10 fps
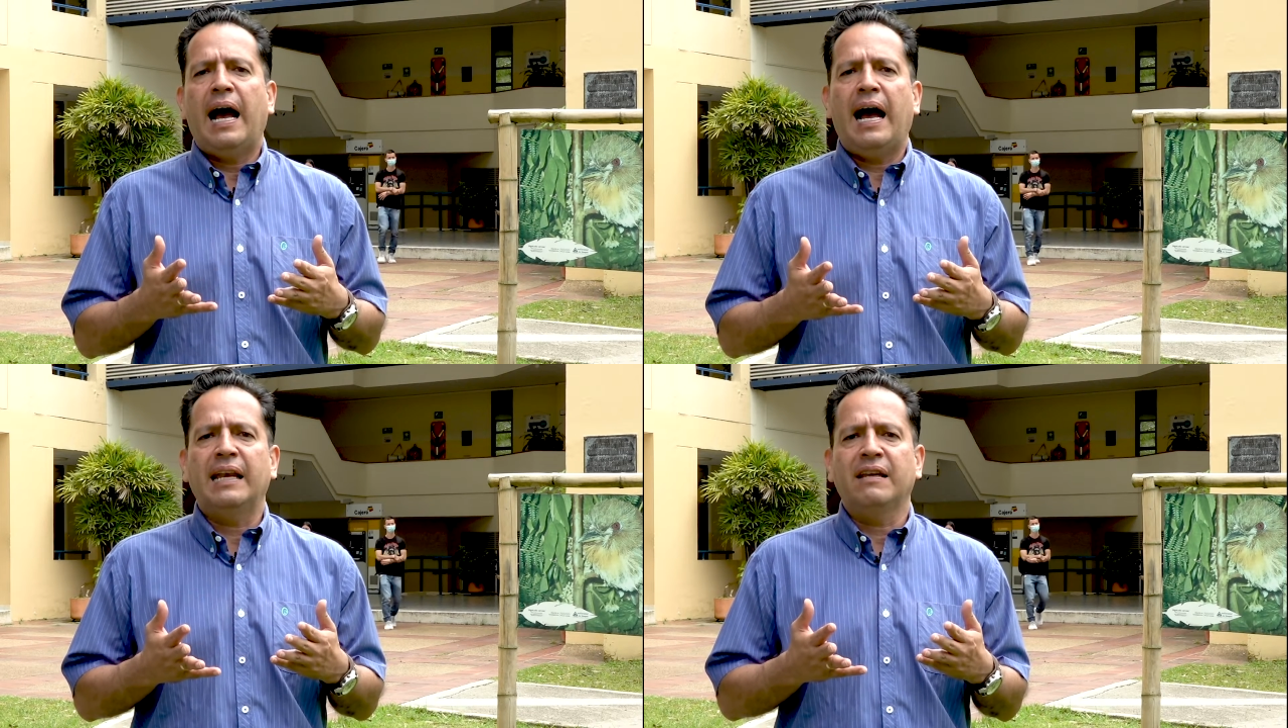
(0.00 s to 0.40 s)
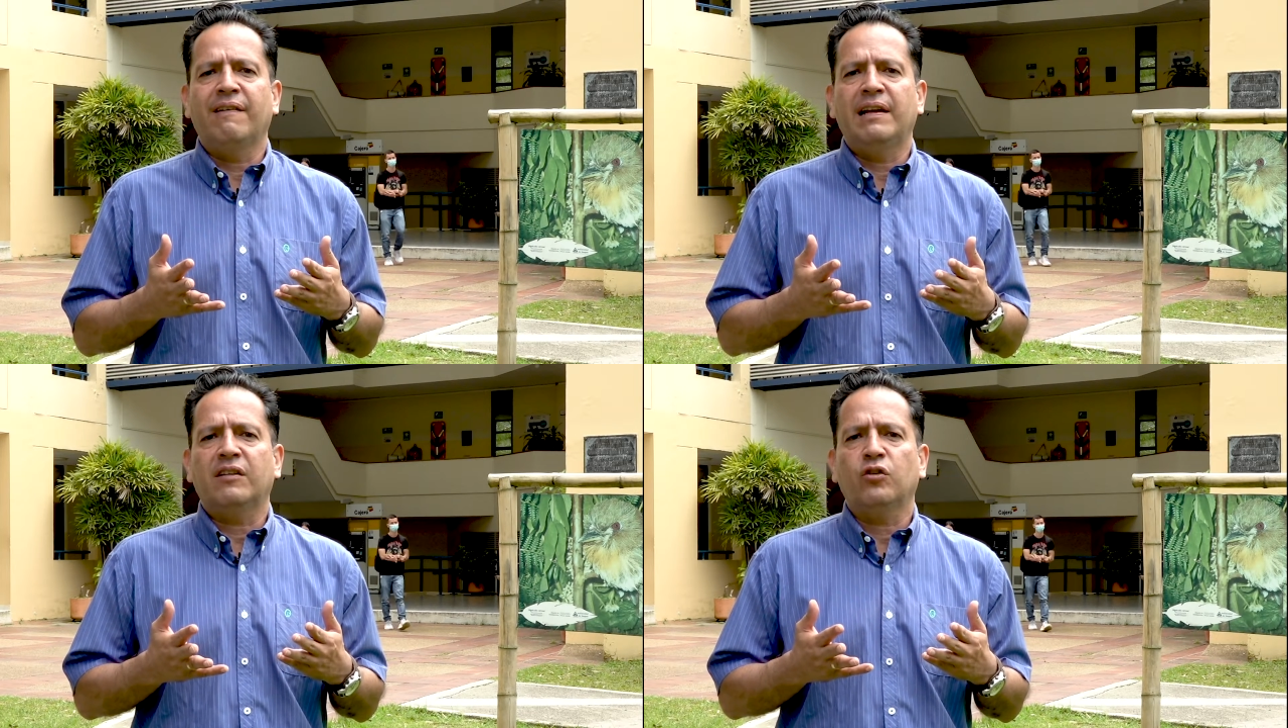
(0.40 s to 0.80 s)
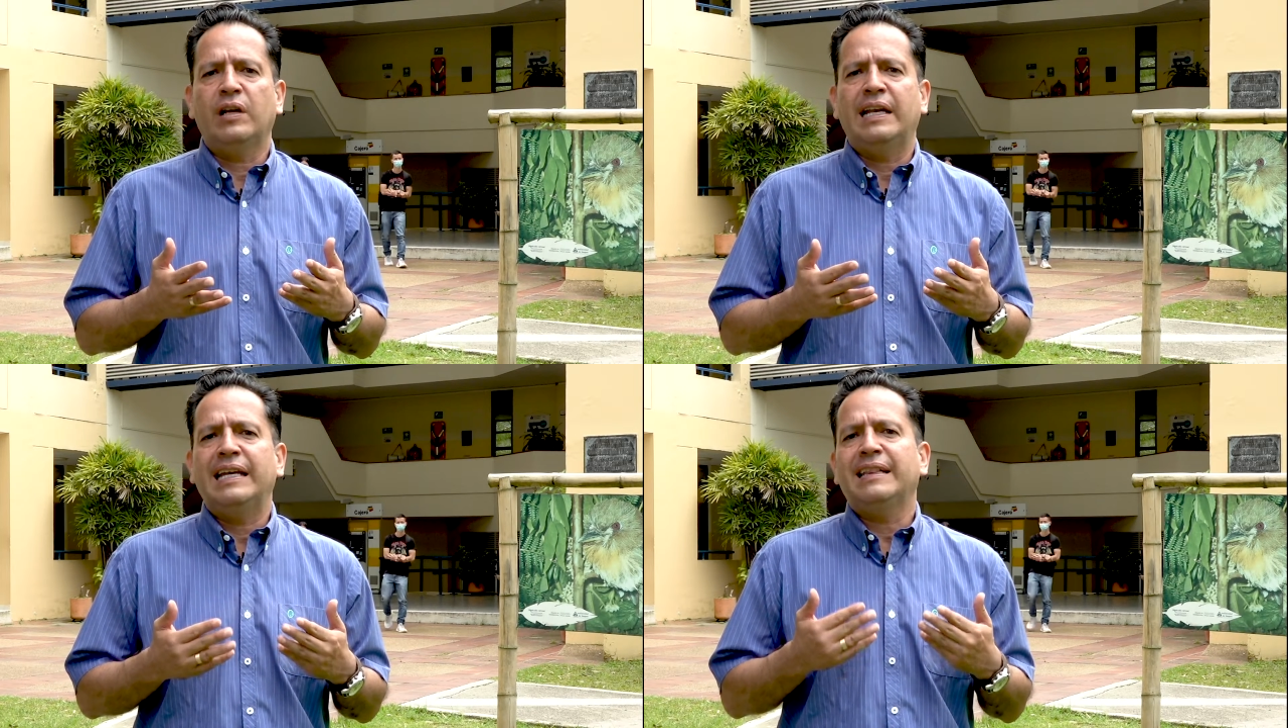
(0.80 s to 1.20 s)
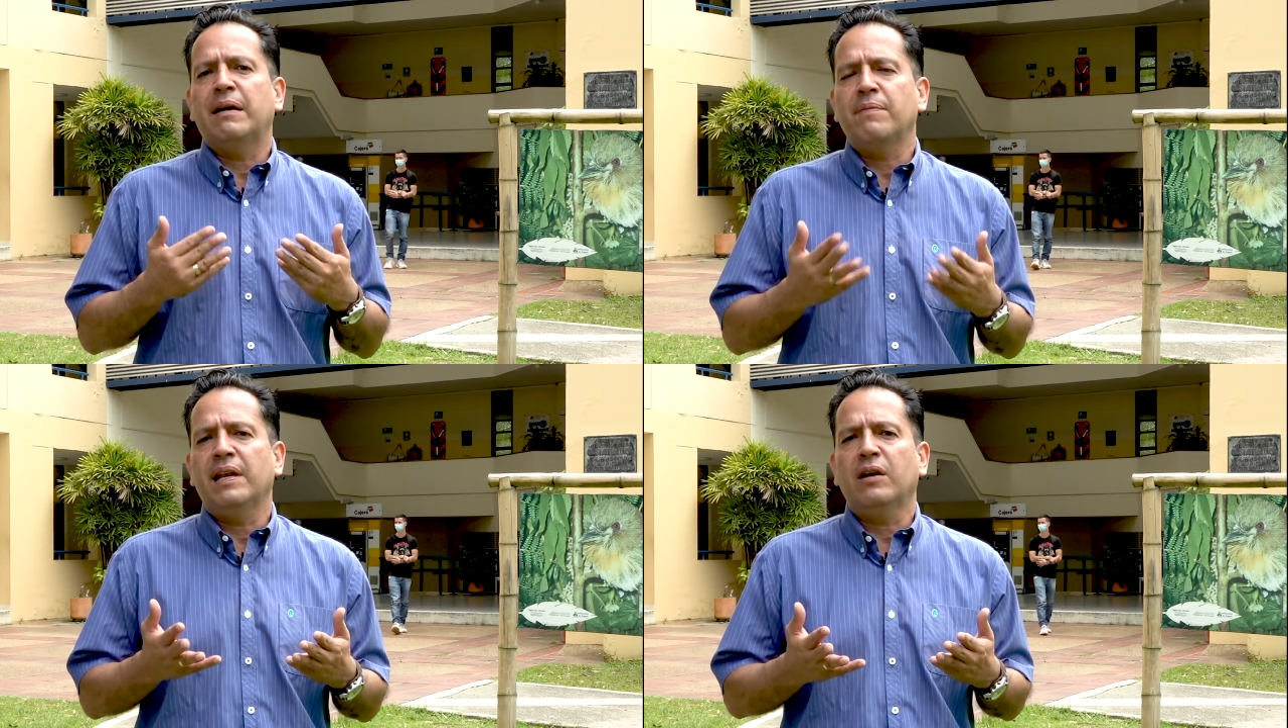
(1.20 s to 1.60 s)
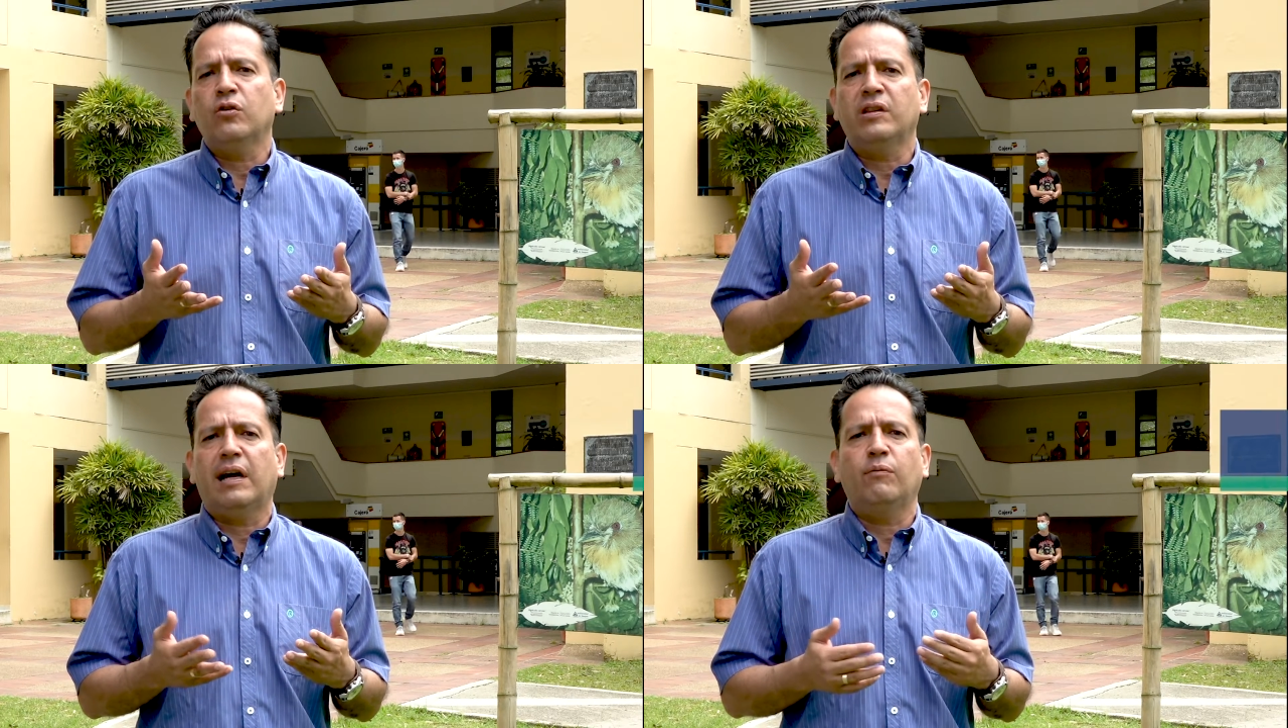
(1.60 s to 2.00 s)
a nivel nacional. Y también
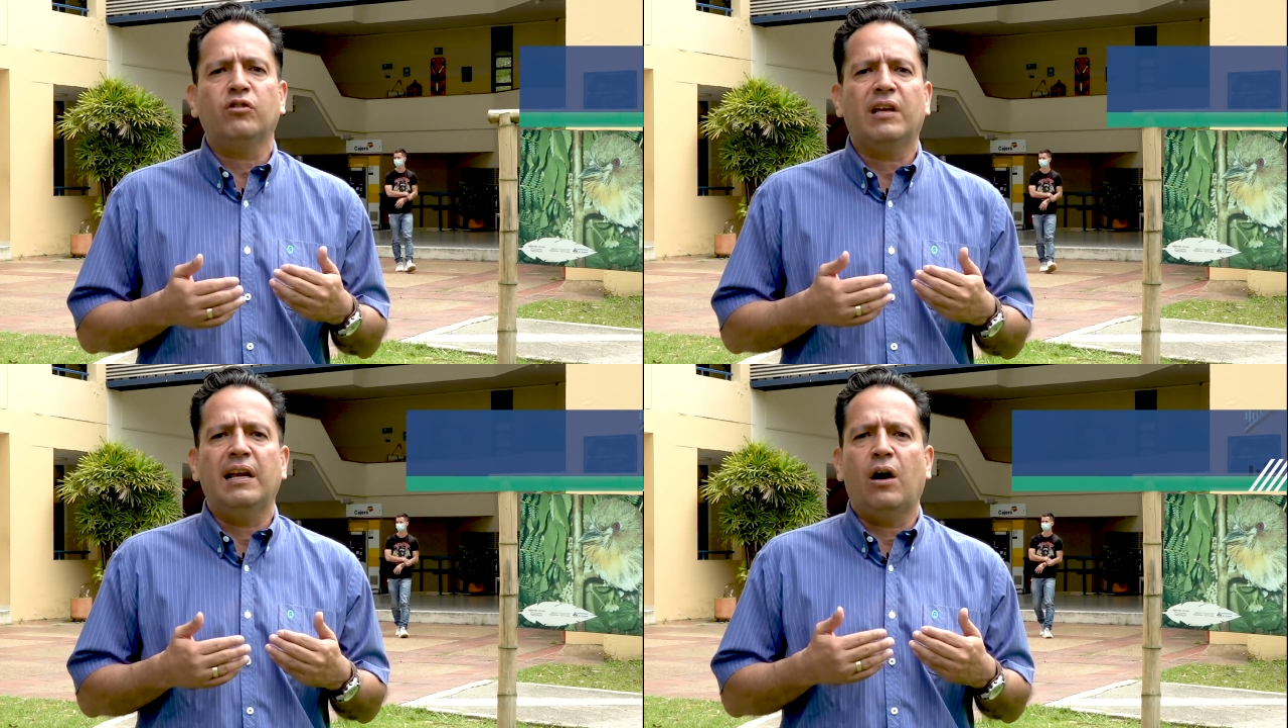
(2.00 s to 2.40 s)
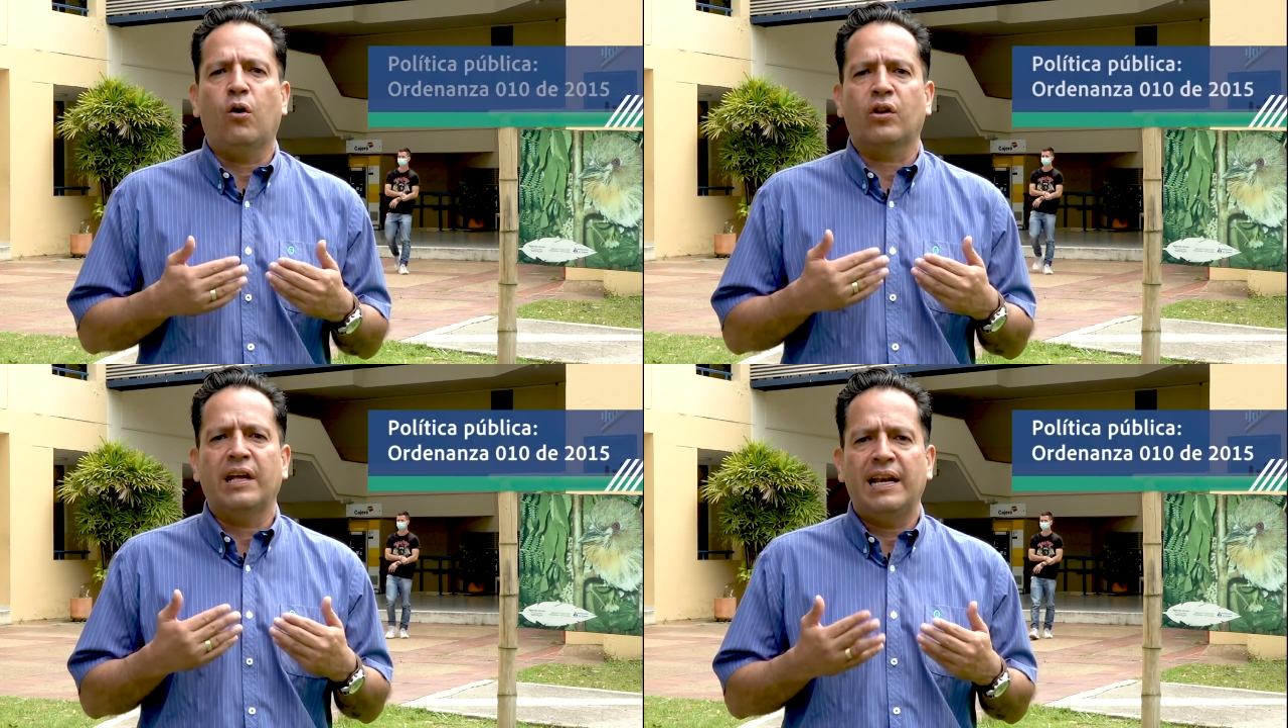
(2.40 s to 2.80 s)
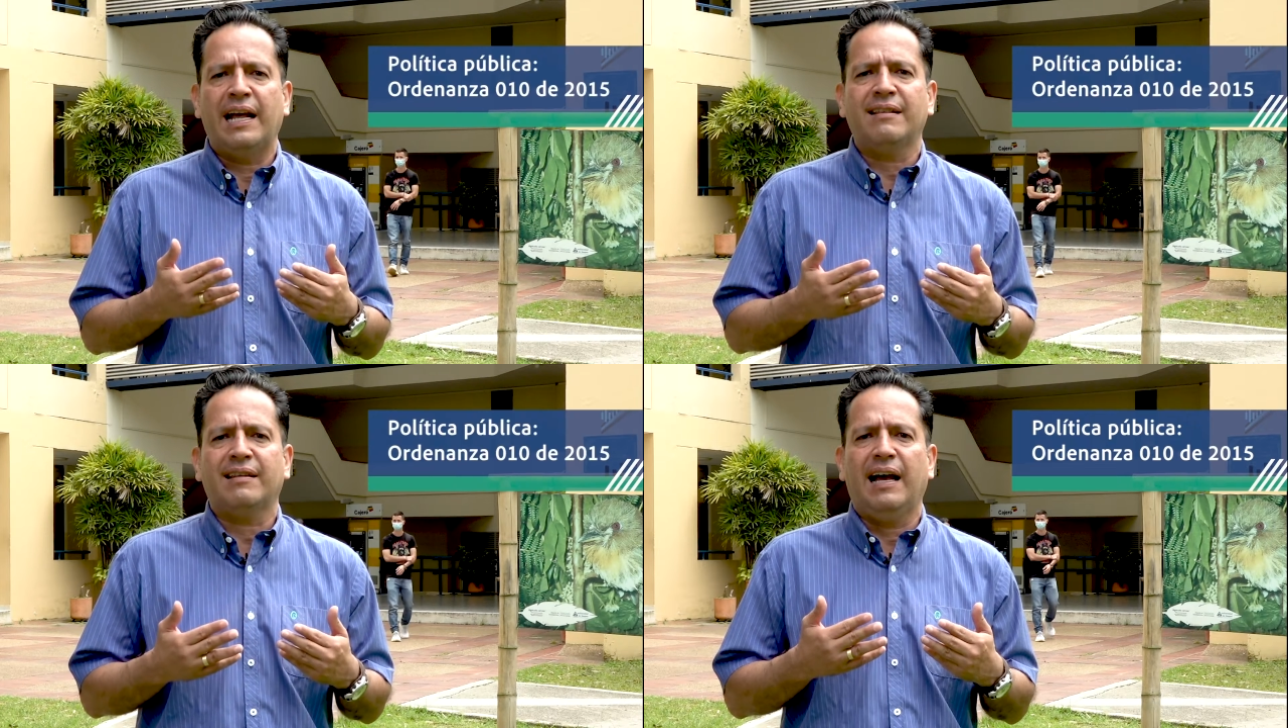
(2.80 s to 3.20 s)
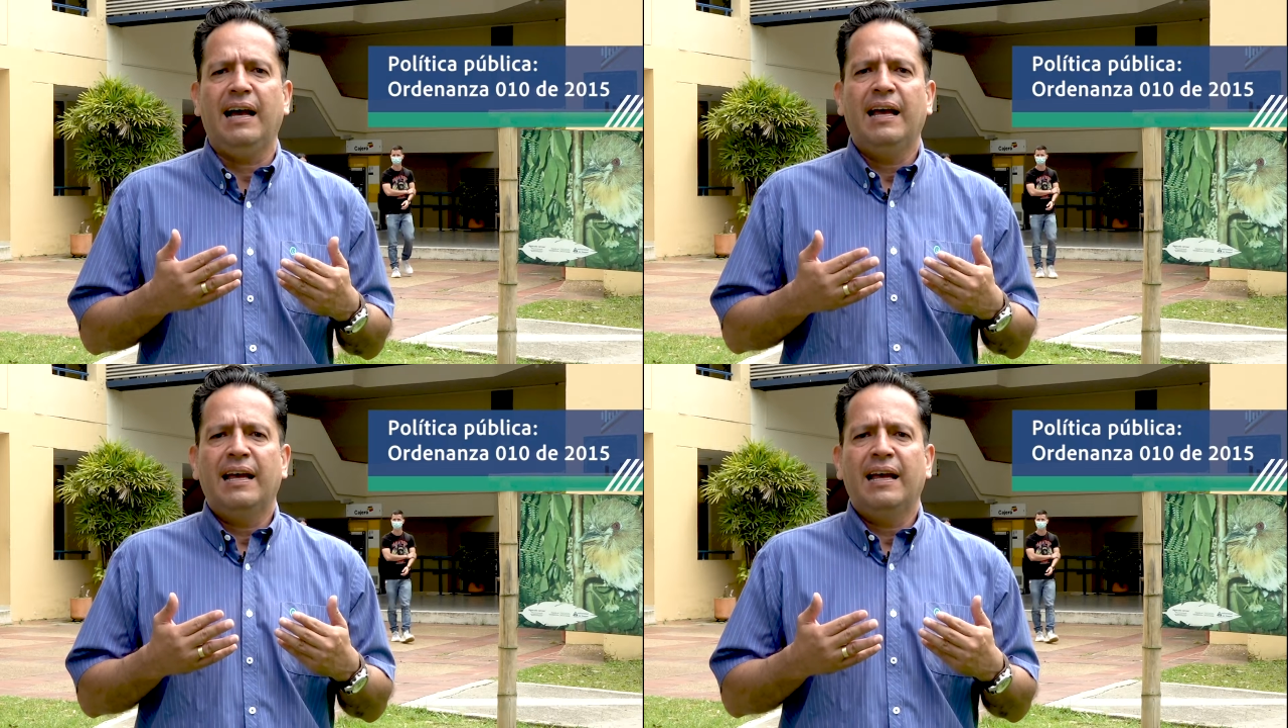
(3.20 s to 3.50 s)
encontramos que la ordenanza